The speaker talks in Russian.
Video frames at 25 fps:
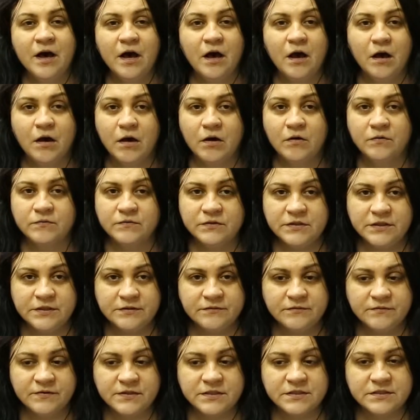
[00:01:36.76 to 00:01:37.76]

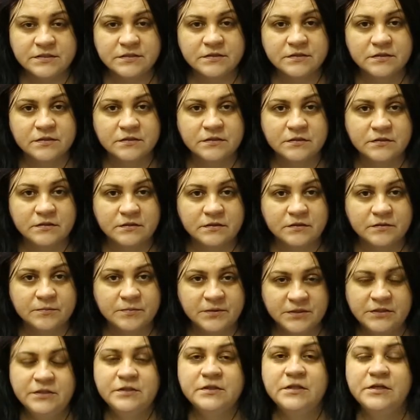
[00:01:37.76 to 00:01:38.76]
выявить,
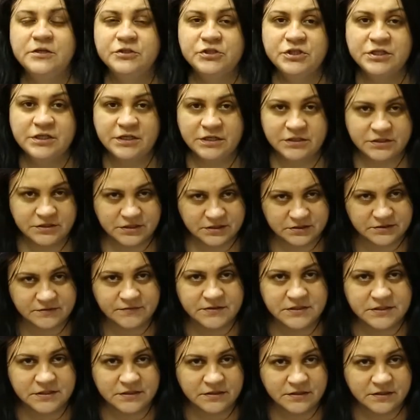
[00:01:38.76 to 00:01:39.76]
принадлежит ли
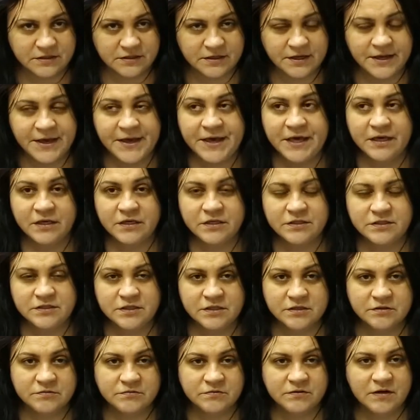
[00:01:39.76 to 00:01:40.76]
действительно
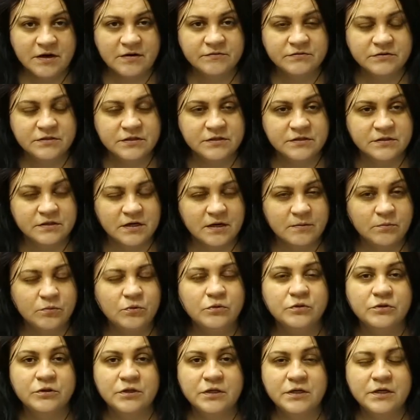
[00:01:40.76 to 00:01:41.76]
кисти этого автора
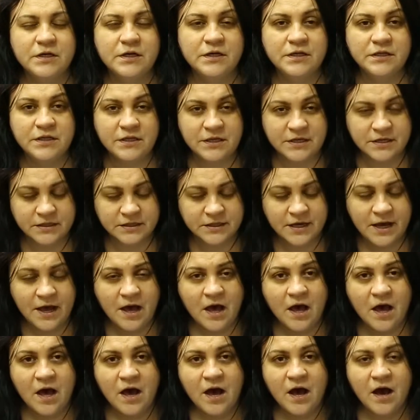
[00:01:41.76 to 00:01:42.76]
работа или нет.
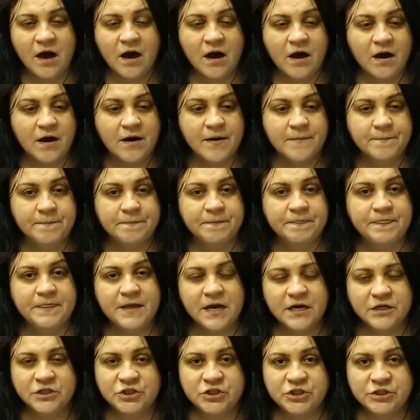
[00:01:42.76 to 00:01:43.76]

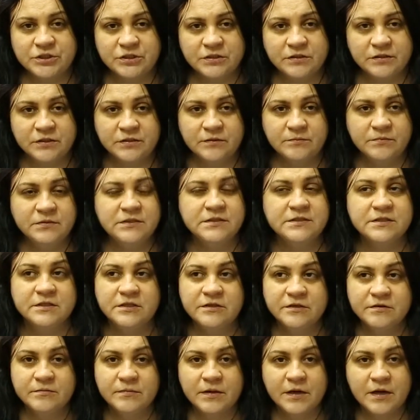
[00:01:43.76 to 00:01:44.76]
Также мы
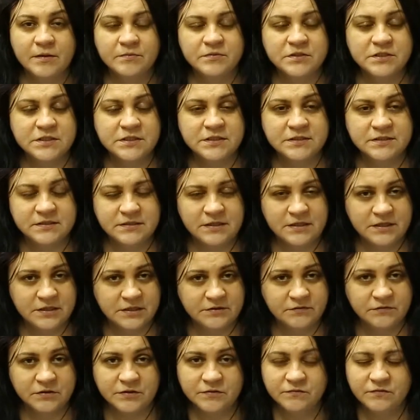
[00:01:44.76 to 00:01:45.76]
занимаемся
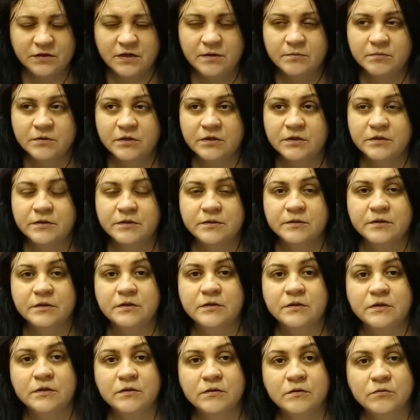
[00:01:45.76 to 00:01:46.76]
исследованием в рамках других
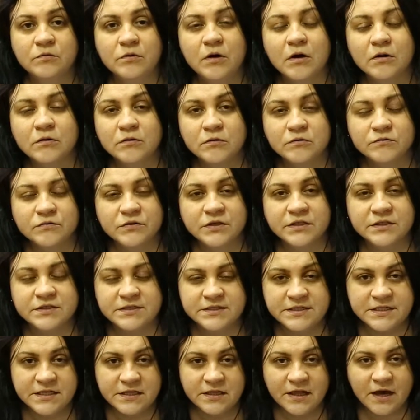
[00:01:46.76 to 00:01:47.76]
а, уголовных
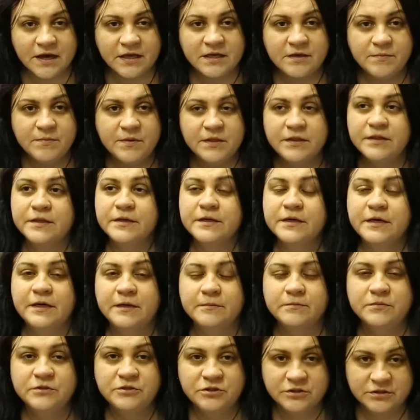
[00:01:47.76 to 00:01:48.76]
дел, а именно
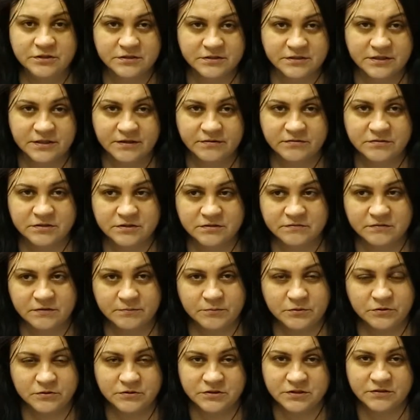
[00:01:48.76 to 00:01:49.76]
обычно ставится
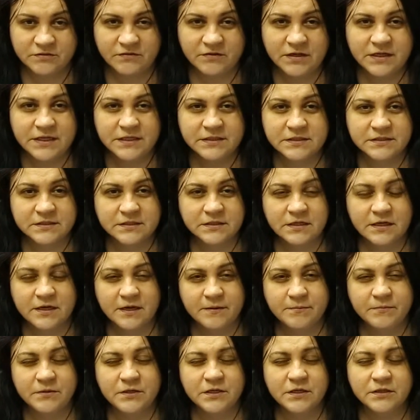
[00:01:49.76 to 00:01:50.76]
вопрос, является ли
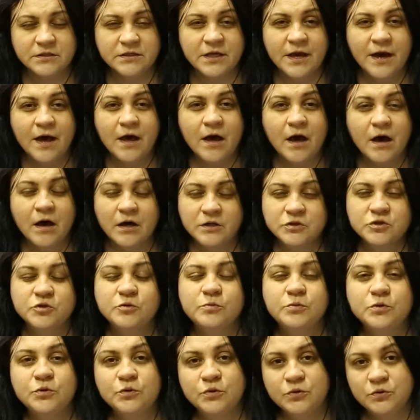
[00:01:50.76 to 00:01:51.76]
объект
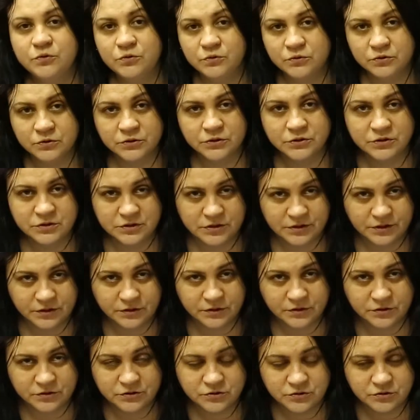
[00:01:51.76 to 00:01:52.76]
особой культурной
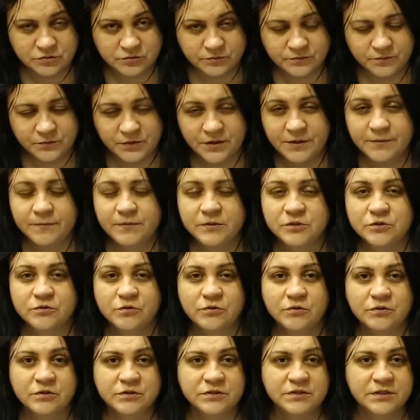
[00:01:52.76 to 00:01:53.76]
ценностью
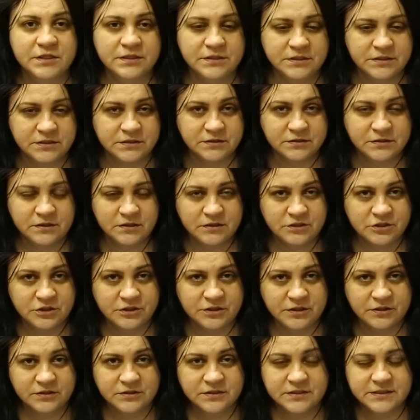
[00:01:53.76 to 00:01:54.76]
поскольку статьи
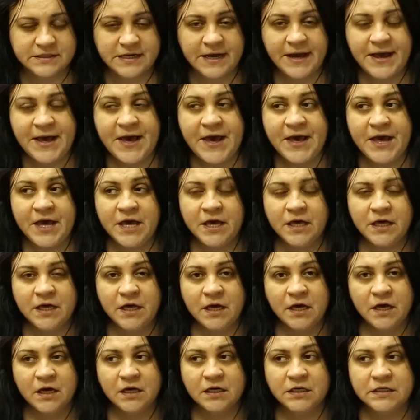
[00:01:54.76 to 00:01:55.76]
различаются.
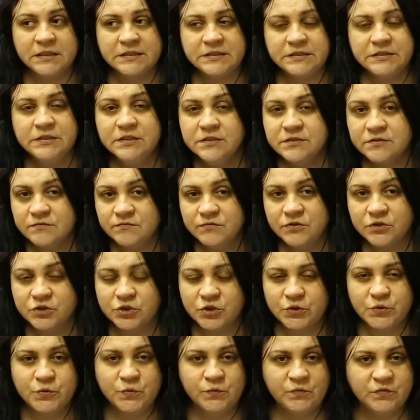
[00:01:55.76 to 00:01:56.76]
А, единственное,
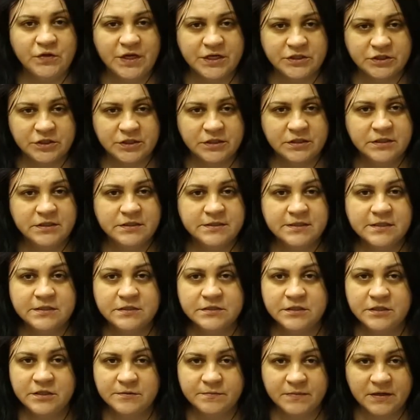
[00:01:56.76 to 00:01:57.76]
что в нашей
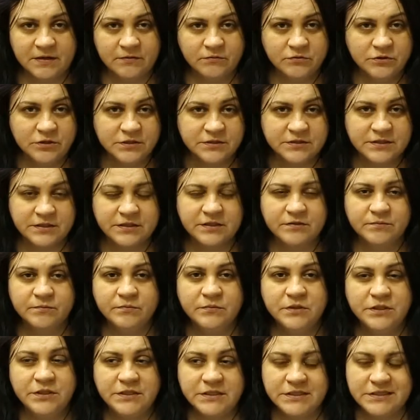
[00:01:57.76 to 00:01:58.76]
организации не проводится, это
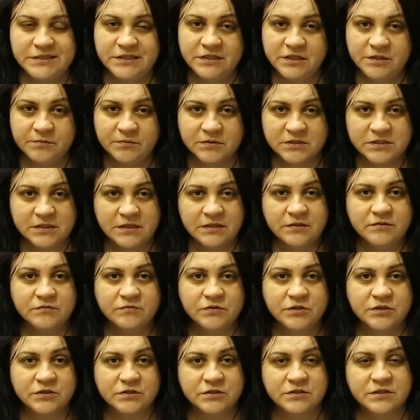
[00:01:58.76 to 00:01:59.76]
мы не делаем
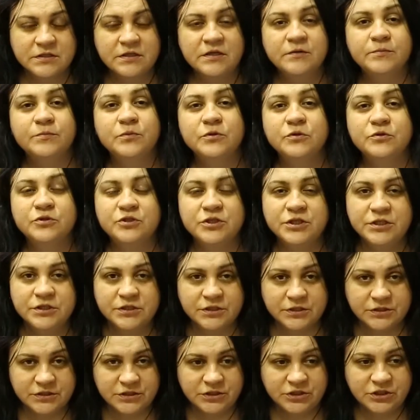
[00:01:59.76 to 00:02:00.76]
исследования с целью
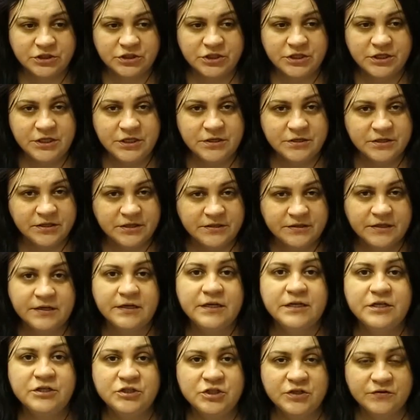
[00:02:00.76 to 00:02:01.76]
получения разрешения в
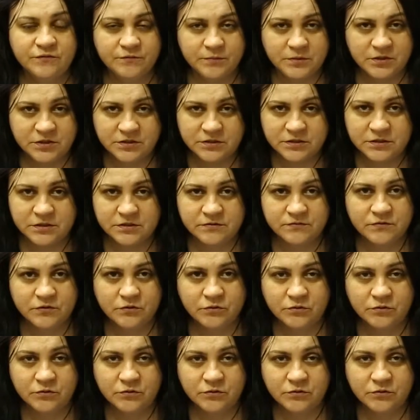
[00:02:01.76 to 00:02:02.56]
дальнейшем в Министерстве